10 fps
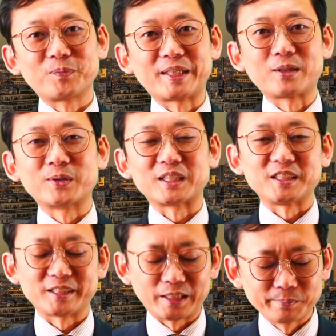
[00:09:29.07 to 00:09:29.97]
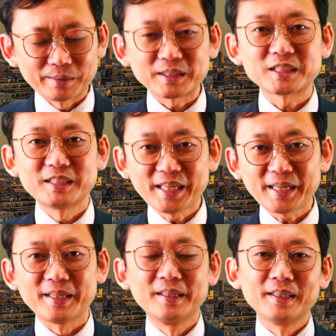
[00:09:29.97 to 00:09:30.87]
着こなし着回し
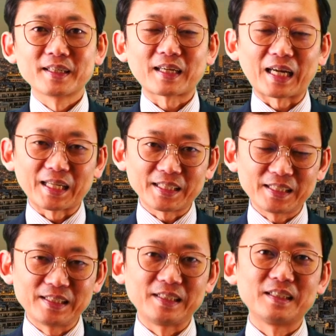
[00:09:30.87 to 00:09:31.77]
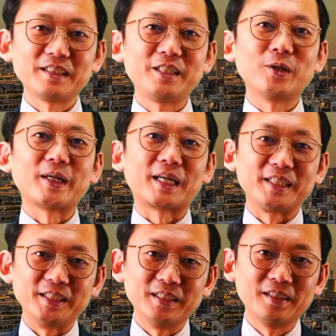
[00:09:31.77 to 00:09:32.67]
でかなり広い範囲